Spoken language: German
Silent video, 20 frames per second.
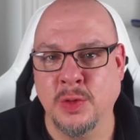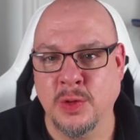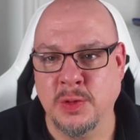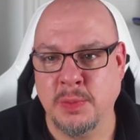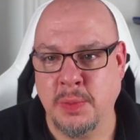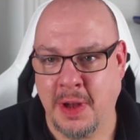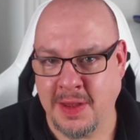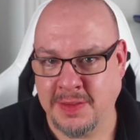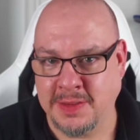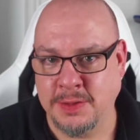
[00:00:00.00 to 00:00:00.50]
durchs
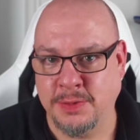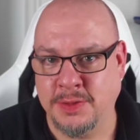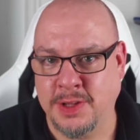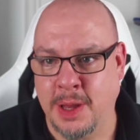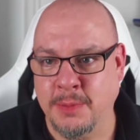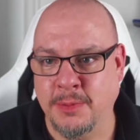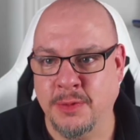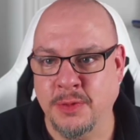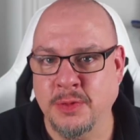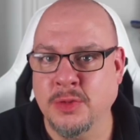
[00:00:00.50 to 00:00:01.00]

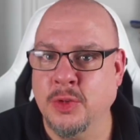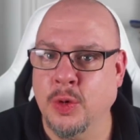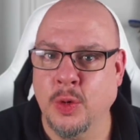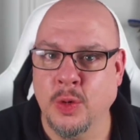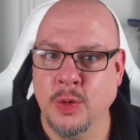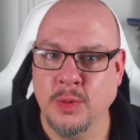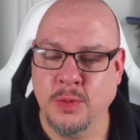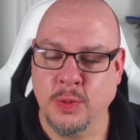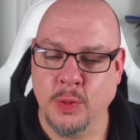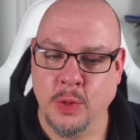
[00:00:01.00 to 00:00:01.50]
Passivdampfen
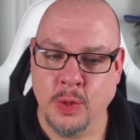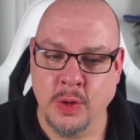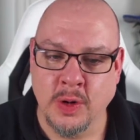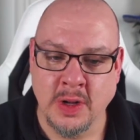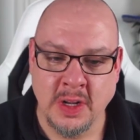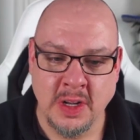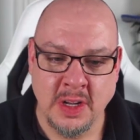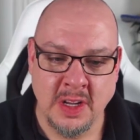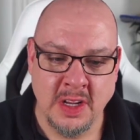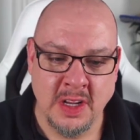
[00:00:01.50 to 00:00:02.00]
irgendwo
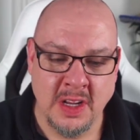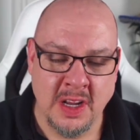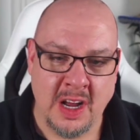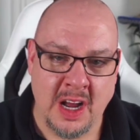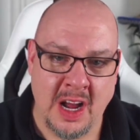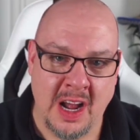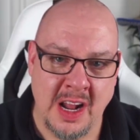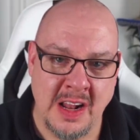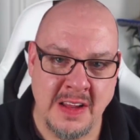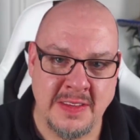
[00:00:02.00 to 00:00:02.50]

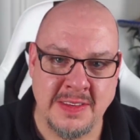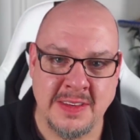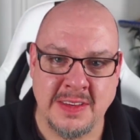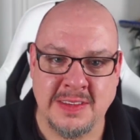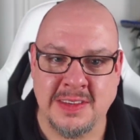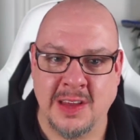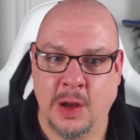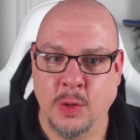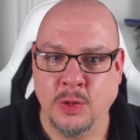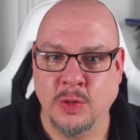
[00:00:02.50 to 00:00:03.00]
als
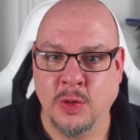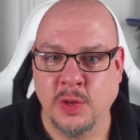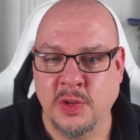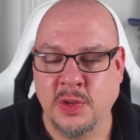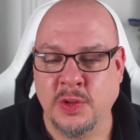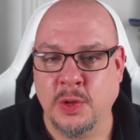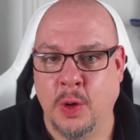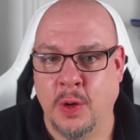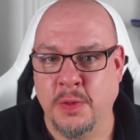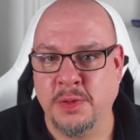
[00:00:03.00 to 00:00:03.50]
Sau durchs
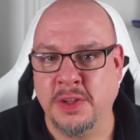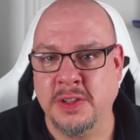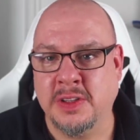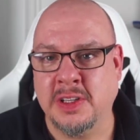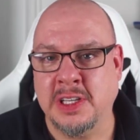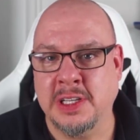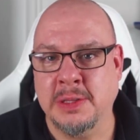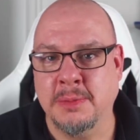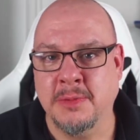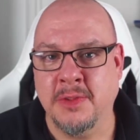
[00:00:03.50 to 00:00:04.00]
Dorf
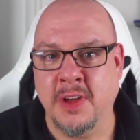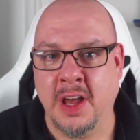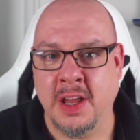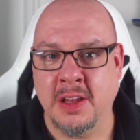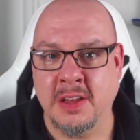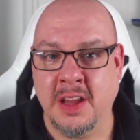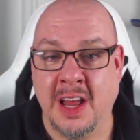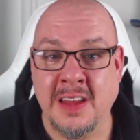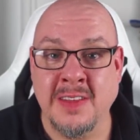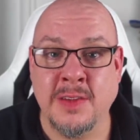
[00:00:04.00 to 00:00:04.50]
getrieben
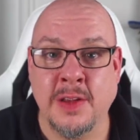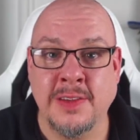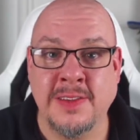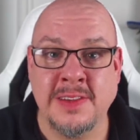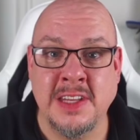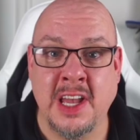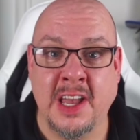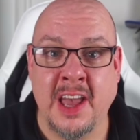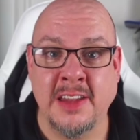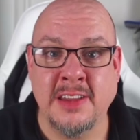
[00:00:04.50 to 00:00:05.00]
werden. Ansonsten,
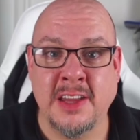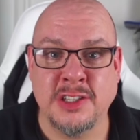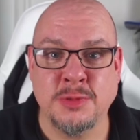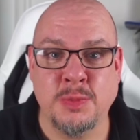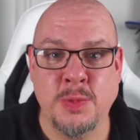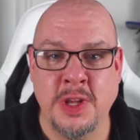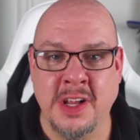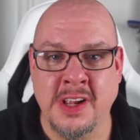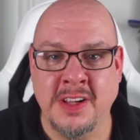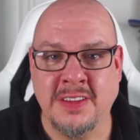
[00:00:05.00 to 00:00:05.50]
ihr kennt das
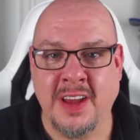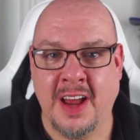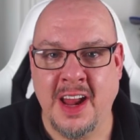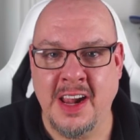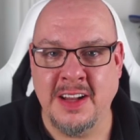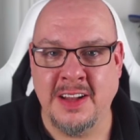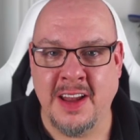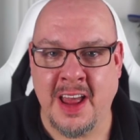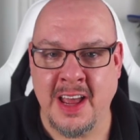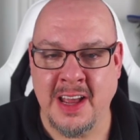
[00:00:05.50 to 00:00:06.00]
Spiel.
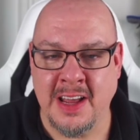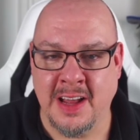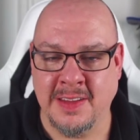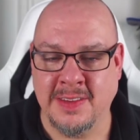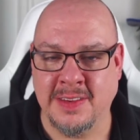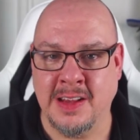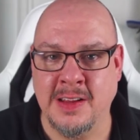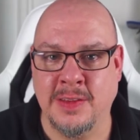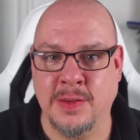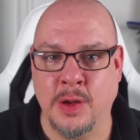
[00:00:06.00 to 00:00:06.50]
Teilen, liken,
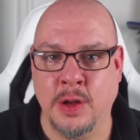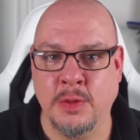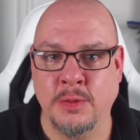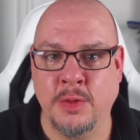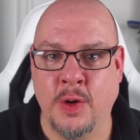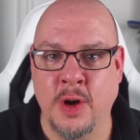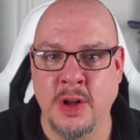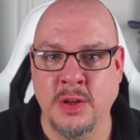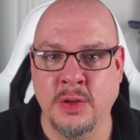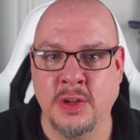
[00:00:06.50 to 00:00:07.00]
erzählt's euren
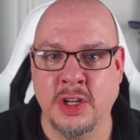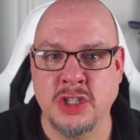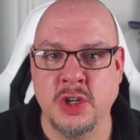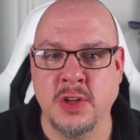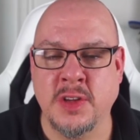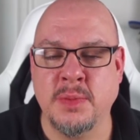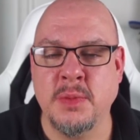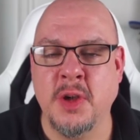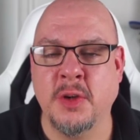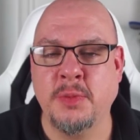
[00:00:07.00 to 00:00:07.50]
Freunden,
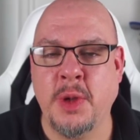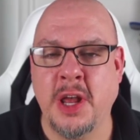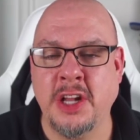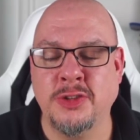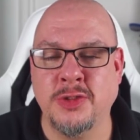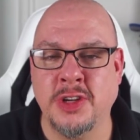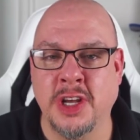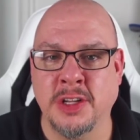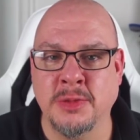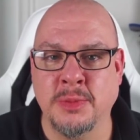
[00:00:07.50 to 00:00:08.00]
unterstützt mich auf
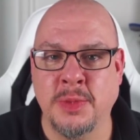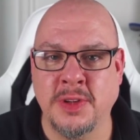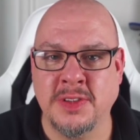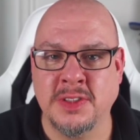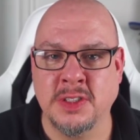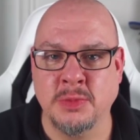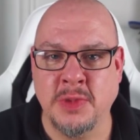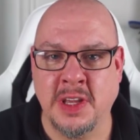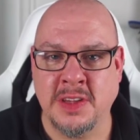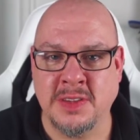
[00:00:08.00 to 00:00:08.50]
Patreon. Bis
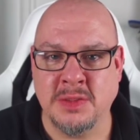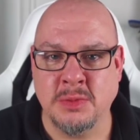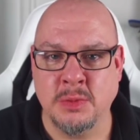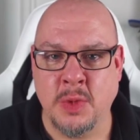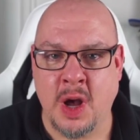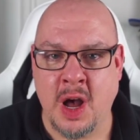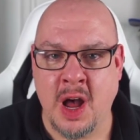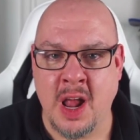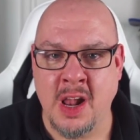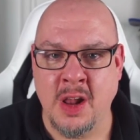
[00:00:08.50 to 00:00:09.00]
zum nächsten
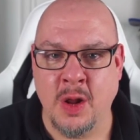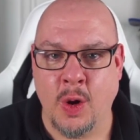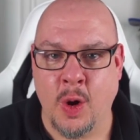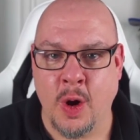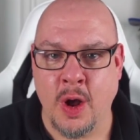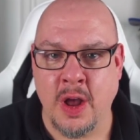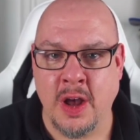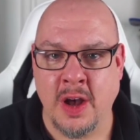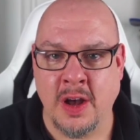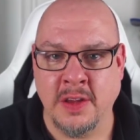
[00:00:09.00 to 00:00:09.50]
Mal,
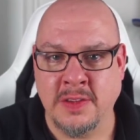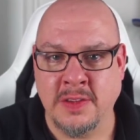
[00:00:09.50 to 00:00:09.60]
euer